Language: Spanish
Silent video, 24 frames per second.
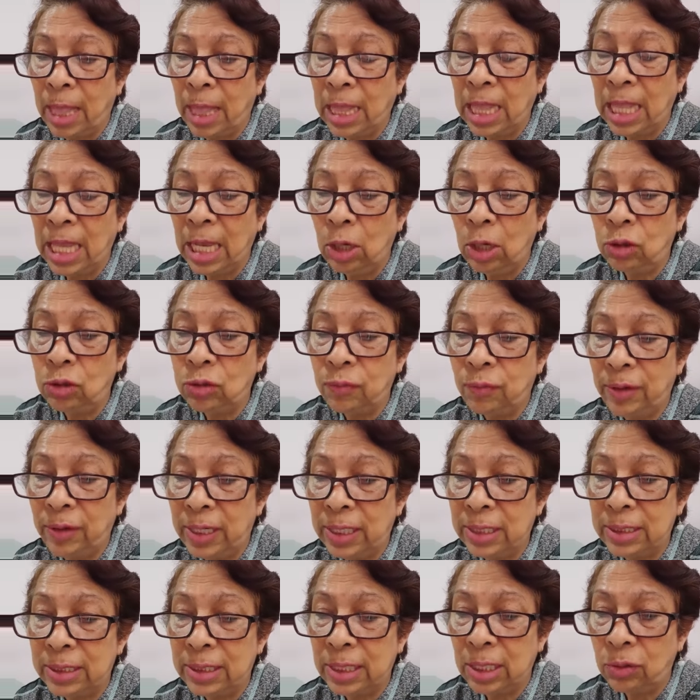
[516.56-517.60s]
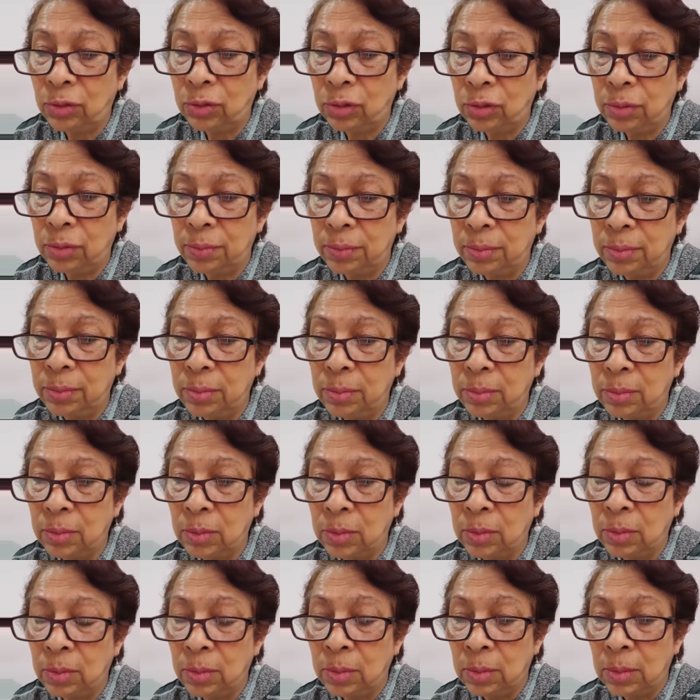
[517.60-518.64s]
de los fariseos,
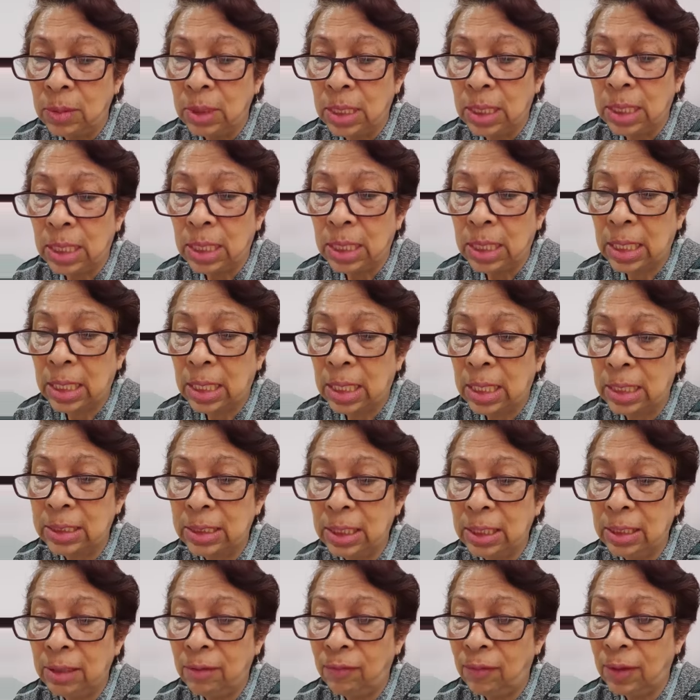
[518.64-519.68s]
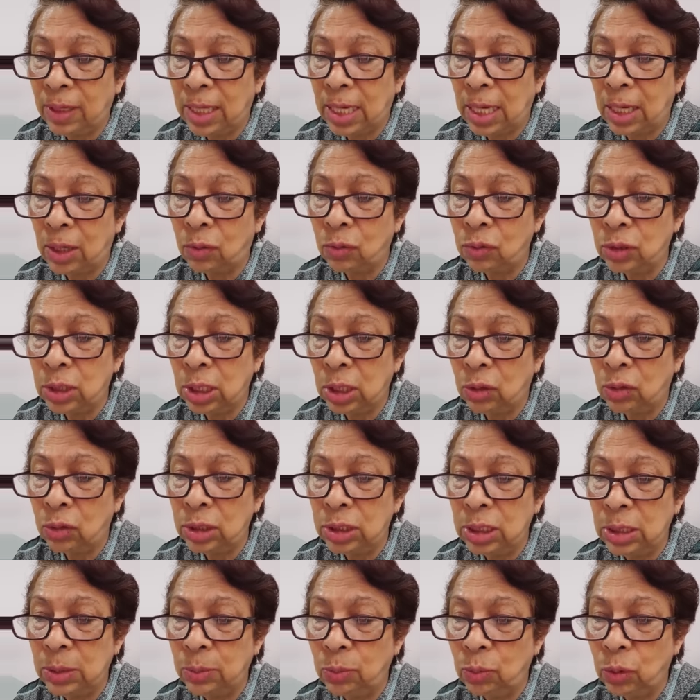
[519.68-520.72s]
que significa rústico
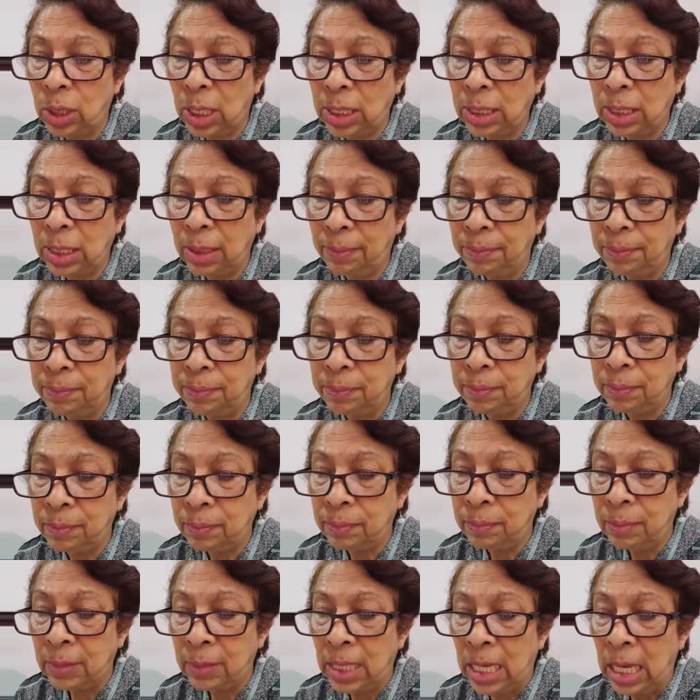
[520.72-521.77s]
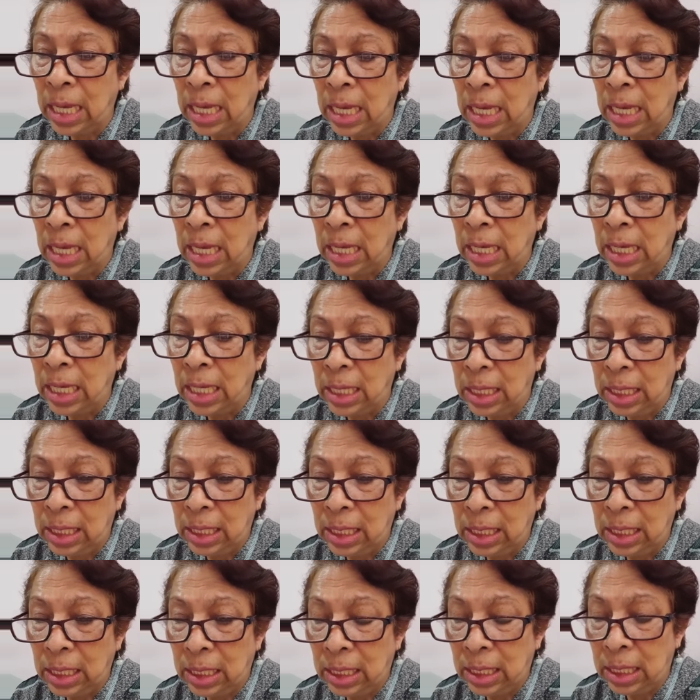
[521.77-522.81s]
y sin muralla.
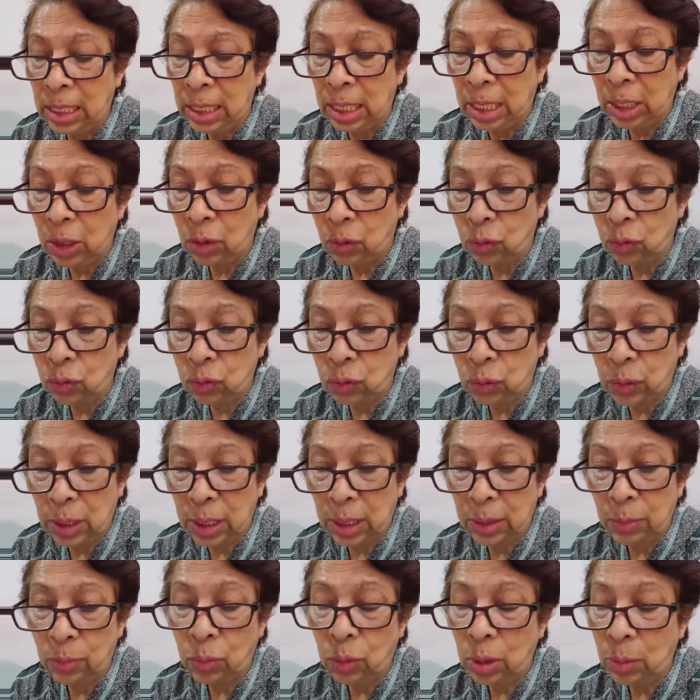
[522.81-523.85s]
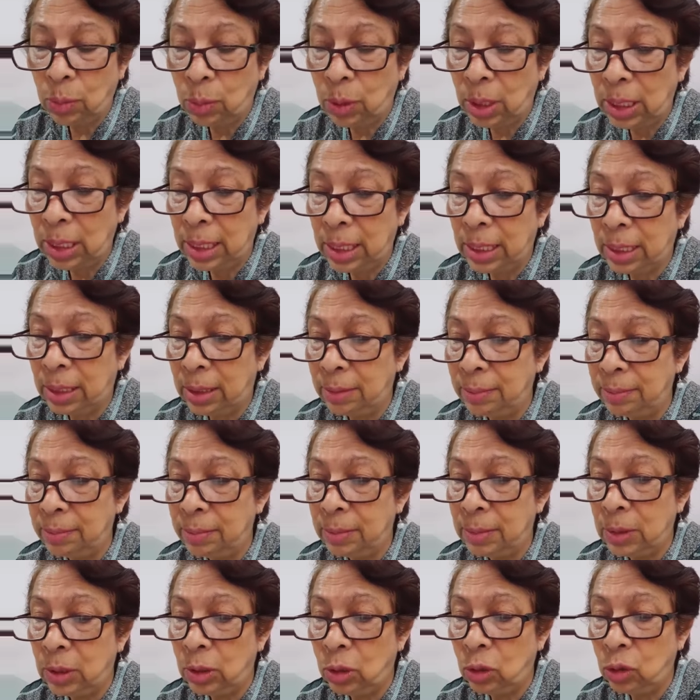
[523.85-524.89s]
Y en Josué, vuelvo a leer,
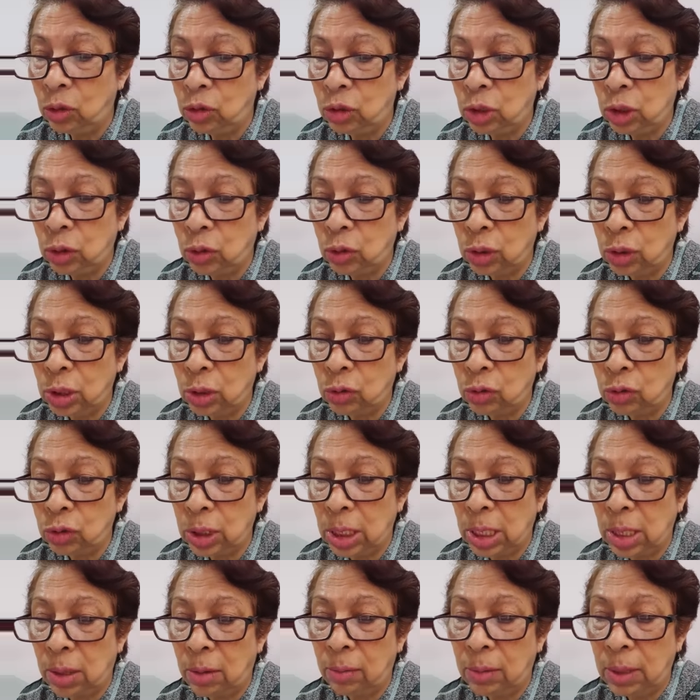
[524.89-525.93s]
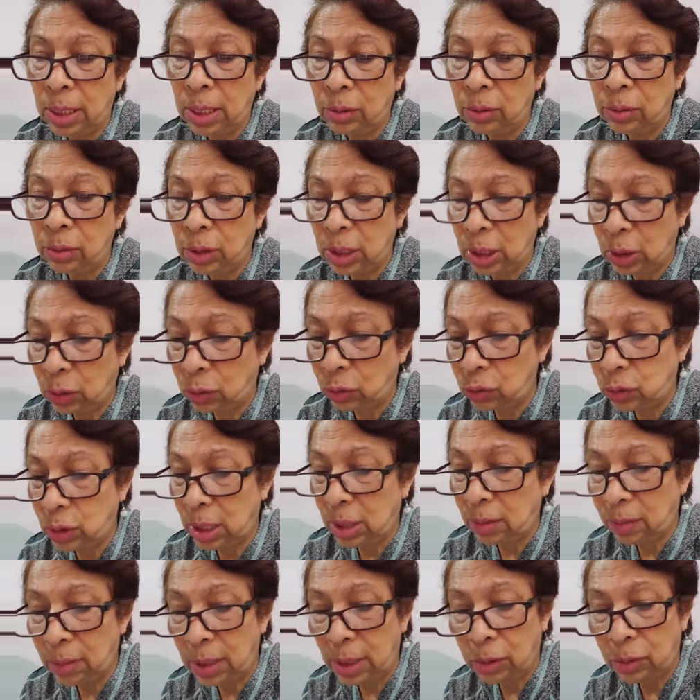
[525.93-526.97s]
los hijos de José hablaron, de
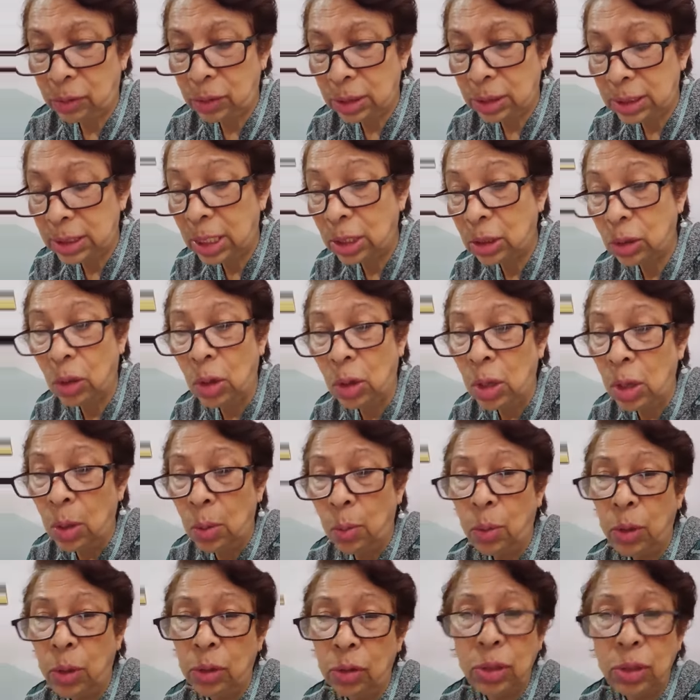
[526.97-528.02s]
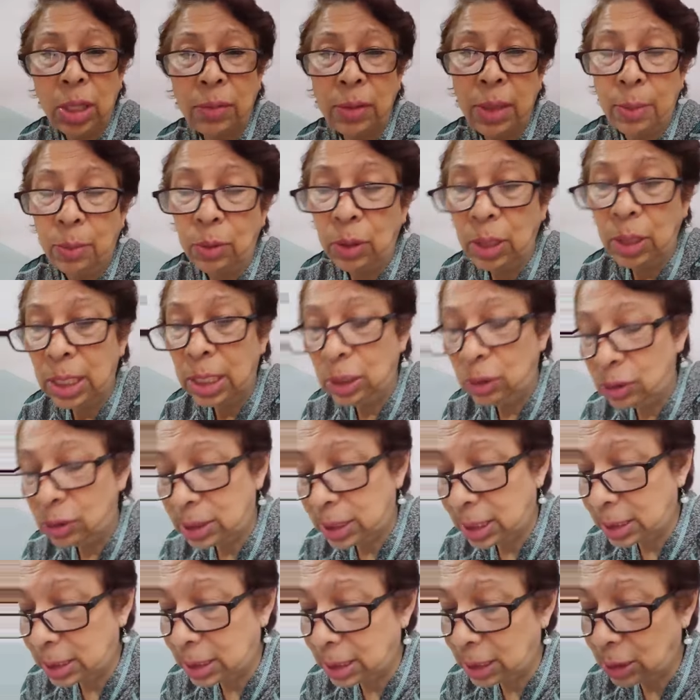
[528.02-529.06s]
José hablaron diciendo, bueno, ya habíamos leído
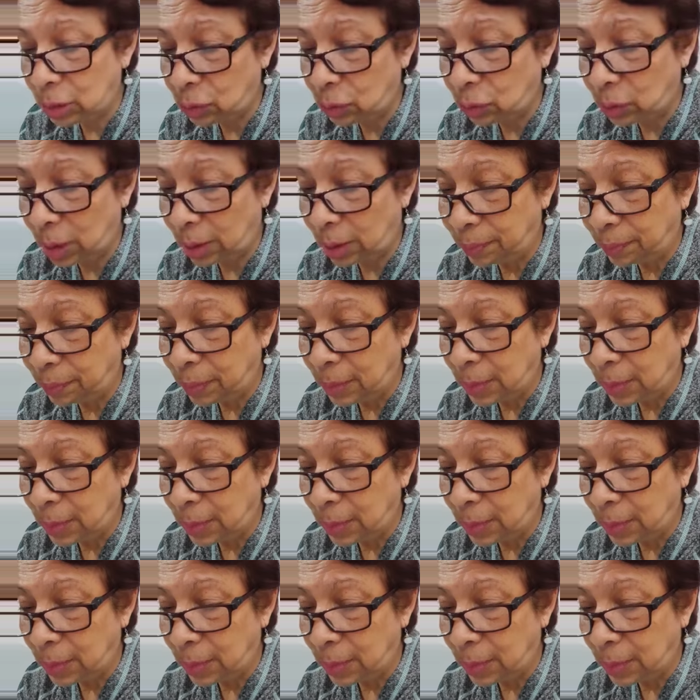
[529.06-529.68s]
esa escritura.